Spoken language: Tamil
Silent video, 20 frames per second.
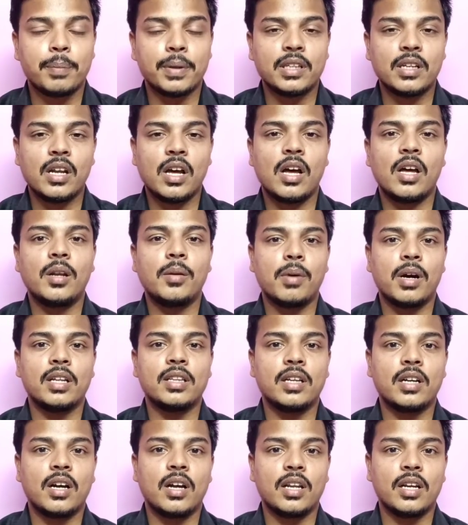பதினாறு
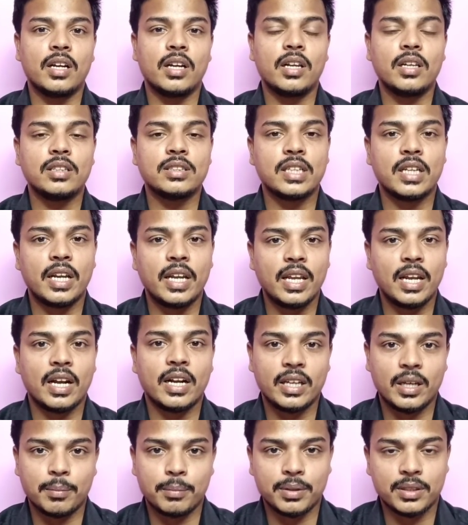மாத காலங்கள் சிறையில்
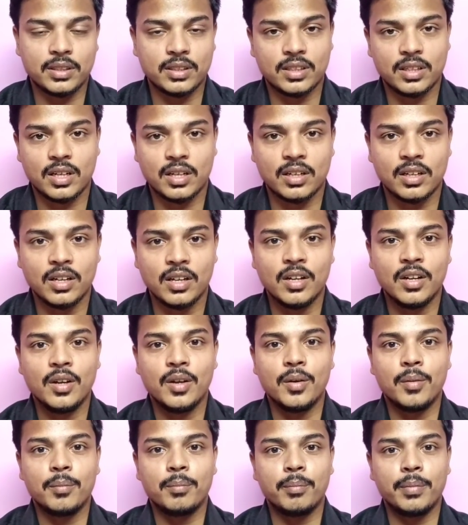அடைக்கப்பட்டிருக்கிறார்
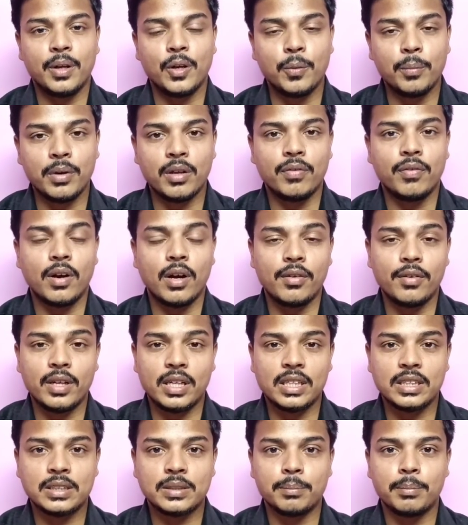மேலும் நிஃபா
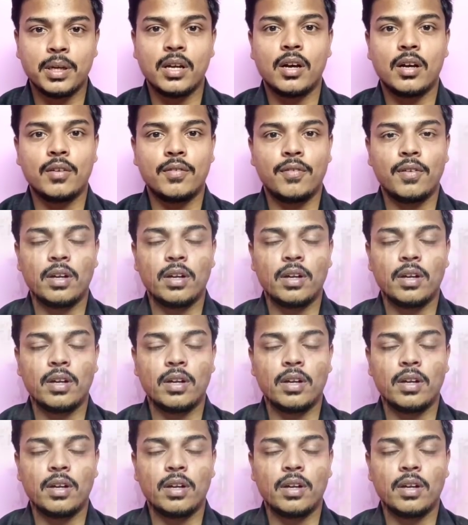வைரஸ் பீகார்